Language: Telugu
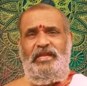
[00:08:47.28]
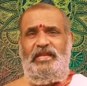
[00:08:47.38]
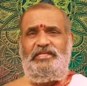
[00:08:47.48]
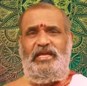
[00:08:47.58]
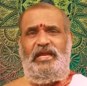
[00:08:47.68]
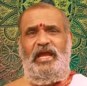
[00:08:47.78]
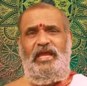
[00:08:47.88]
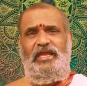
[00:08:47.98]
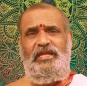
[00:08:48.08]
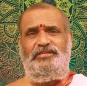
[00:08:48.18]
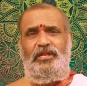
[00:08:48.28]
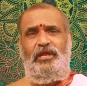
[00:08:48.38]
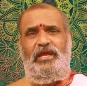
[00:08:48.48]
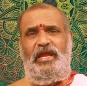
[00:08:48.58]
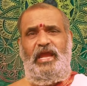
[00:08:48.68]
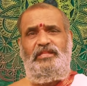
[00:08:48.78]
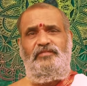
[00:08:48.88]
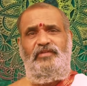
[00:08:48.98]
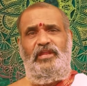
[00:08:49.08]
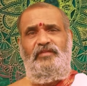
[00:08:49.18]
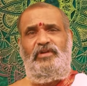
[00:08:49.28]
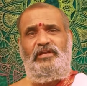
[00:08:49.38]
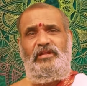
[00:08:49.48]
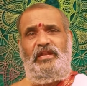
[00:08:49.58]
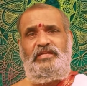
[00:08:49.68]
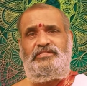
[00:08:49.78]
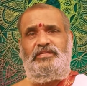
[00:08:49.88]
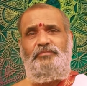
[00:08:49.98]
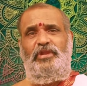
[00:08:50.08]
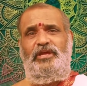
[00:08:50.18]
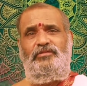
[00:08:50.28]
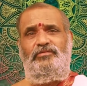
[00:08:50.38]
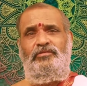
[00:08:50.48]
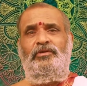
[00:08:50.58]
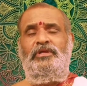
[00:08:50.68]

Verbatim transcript: నిజంగా ఈ చిలుకకి ఐదు వేలు ఇవ్వటం నష్టం లేదు